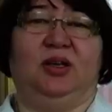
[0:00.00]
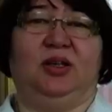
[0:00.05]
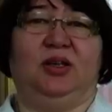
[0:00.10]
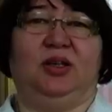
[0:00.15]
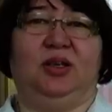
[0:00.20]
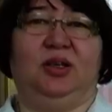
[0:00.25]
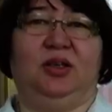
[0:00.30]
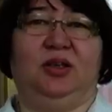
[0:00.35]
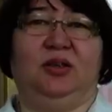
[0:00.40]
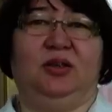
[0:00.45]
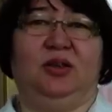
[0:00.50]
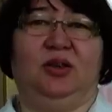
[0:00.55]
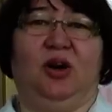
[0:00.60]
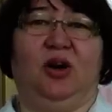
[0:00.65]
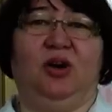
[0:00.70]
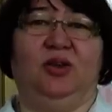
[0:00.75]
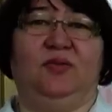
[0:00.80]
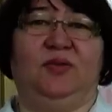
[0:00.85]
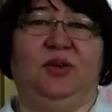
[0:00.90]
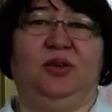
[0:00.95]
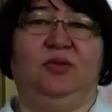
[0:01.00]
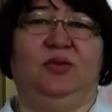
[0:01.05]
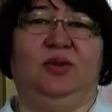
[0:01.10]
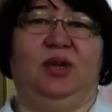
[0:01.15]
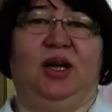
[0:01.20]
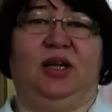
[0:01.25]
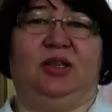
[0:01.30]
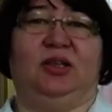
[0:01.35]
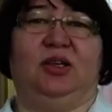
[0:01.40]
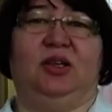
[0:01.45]
I od wielu
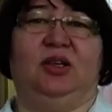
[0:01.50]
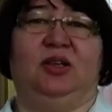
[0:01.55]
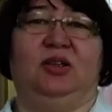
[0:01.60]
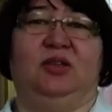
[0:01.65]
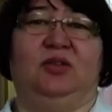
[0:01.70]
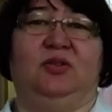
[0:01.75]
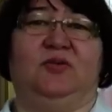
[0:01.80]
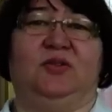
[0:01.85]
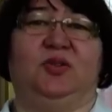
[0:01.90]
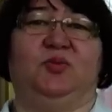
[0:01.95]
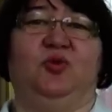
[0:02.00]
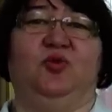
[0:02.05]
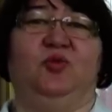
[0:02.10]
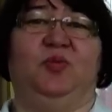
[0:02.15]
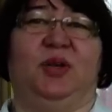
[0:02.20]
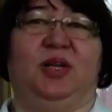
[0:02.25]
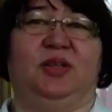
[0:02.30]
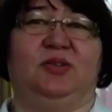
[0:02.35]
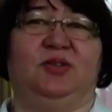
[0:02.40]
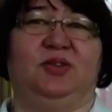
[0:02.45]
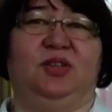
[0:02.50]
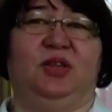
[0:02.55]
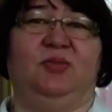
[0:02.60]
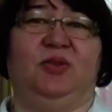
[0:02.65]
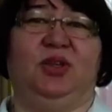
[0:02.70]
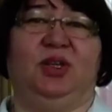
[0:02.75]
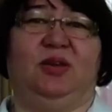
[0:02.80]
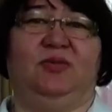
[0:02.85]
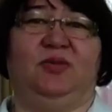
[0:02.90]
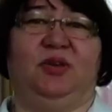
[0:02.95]
lat y,
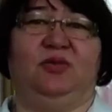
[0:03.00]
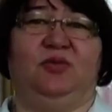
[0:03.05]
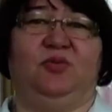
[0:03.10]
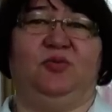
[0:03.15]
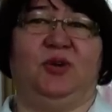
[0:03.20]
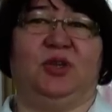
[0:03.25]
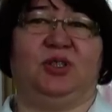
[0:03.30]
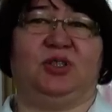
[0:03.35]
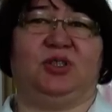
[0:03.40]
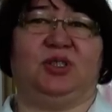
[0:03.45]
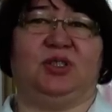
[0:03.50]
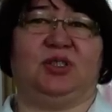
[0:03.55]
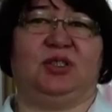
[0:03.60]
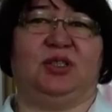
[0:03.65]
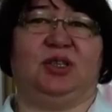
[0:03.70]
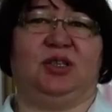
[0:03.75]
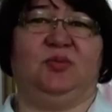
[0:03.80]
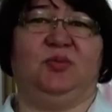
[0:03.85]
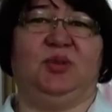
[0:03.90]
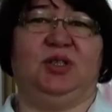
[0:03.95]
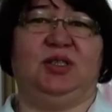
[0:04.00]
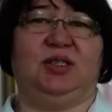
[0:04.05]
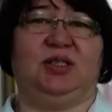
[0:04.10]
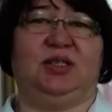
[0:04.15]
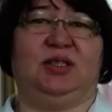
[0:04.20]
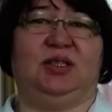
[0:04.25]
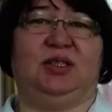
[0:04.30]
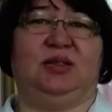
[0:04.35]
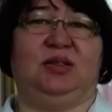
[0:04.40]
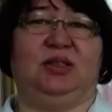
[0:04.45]
współpracujemy na wielu płaszczyznach,
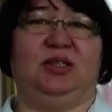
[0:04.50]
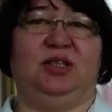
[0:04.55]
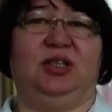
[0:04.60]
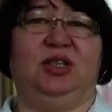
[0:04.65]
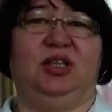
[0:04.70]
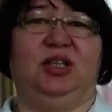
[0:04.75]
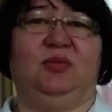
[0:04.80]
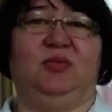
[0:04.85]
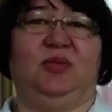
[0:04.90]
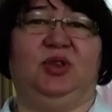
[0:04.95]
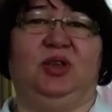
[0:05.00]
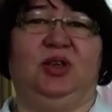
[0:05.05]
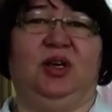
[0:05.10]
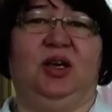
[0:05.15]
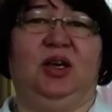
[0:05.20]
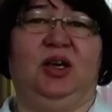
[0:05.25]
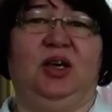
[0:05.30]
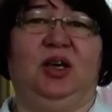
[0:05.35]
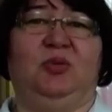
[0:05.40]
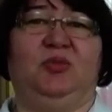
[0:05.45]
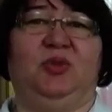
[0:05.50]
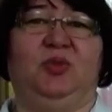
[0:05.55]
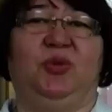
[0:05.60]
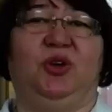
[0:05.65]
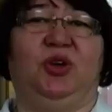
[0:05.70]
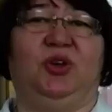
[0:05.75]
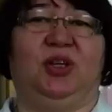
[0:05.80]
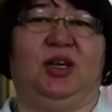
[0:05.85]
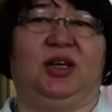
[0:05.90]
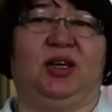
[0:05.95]
między innymi
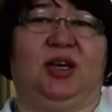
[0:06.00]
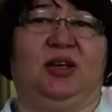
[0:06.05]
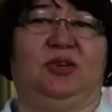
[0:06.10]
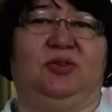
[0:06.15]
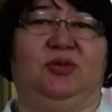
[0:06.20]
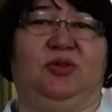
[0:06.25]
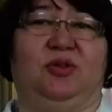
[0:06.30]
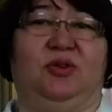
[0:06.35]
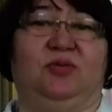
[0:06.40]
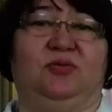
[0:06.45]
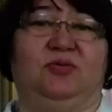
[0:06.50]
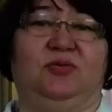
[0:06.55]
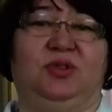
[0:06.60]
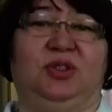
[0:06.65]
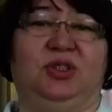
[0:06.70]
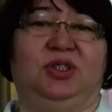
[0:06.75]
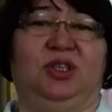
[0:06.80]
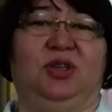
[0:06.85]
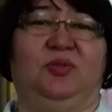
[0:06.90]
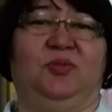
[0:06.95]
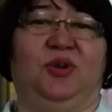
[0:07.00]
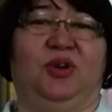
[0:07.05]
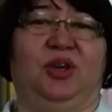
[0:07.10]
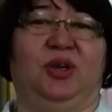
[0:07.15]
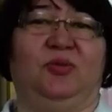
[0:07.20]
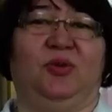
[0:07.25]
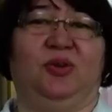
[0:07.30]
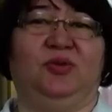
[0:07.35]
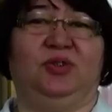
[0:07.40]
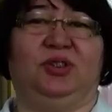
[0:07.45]
biblioteka, którą dzisiaj po
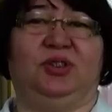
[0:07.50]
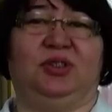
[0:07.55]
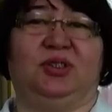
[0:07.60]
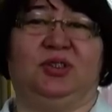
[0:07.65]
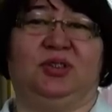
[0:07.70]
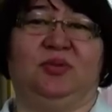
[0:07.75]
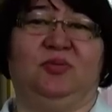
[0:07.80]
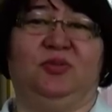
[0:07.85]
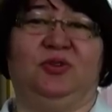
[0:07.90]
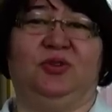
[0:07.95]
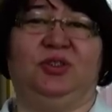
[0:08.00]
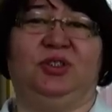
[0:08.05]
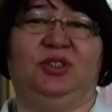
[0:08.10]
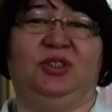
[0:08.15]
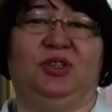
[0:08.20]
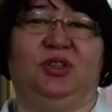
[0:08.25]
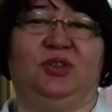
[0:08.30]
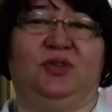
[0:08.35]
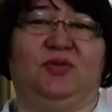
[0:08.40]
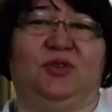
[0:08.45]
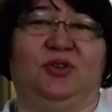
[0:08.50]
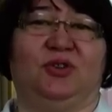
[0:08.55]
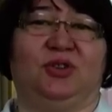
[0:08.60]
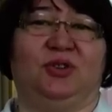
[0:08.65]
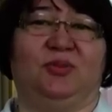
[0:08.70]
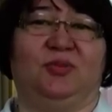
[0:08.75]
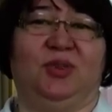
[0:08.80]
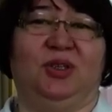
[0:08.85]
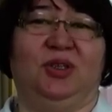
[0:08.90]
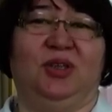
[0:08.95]
remoncie symbolicznie
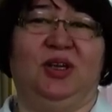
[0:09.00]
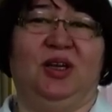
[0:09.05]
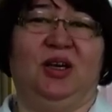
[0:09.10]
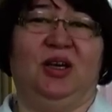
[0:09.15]
otworzymy,